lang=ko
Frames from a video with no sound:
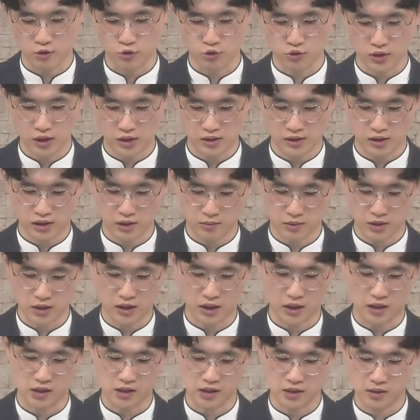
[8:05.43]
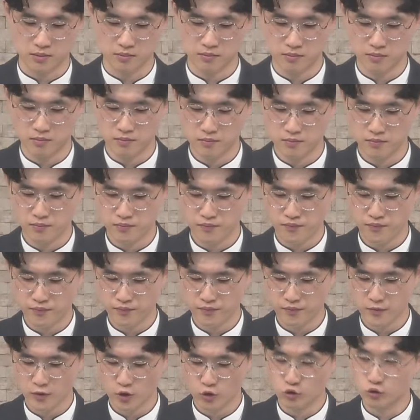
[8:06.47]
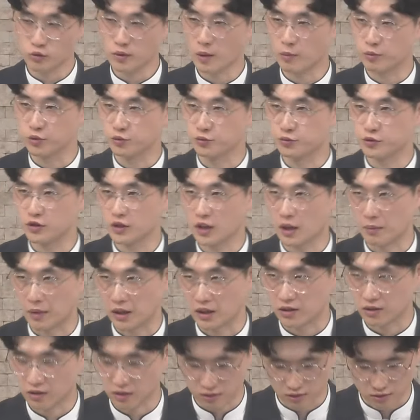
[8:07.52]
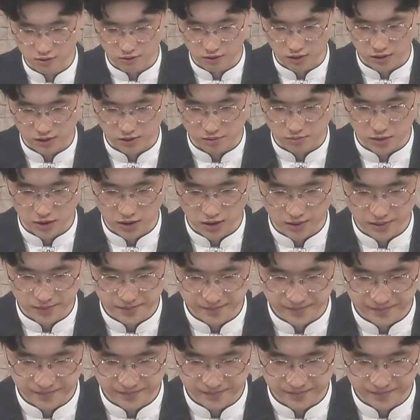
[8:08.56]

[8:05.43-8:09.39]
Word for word: 유다 사람들을 다시금 꿈에 부풀게 만들었던 것 같습니다.